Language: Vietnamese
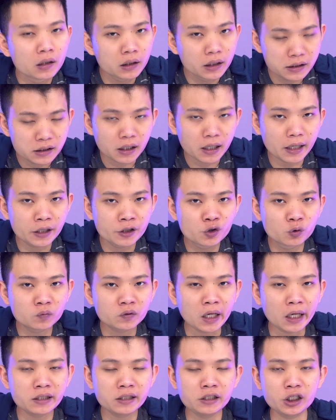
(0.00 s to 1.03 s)
Thì giờ đây chúng
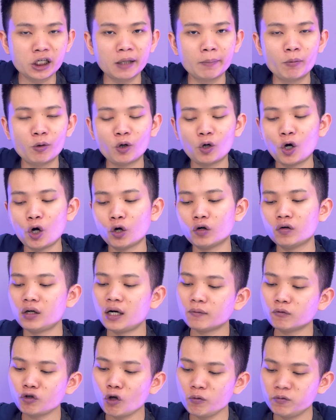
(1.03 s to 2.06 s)
ta sẽ chỉ cần một con
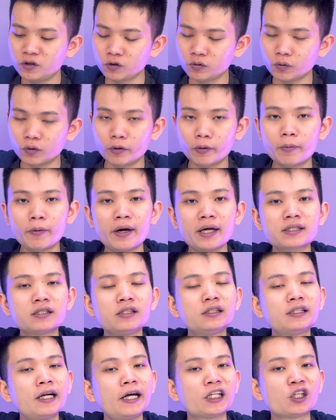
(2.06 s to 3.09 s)
laptop sử dụng Chrome ô ét
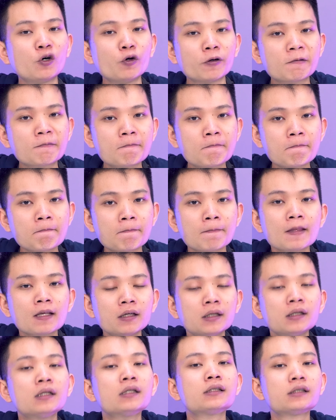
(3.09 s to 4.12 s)
như thế này thôi.
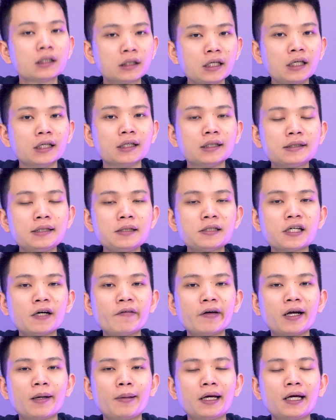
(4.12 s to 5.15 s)
Giờ thì xin chào
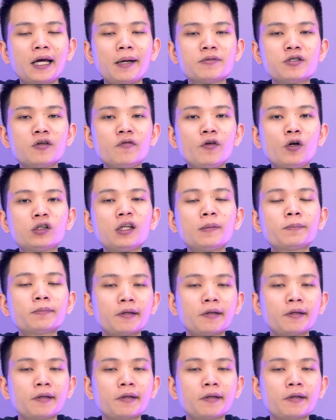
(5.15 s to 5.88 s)
và hẹn gặp lại anh em trong video tiếp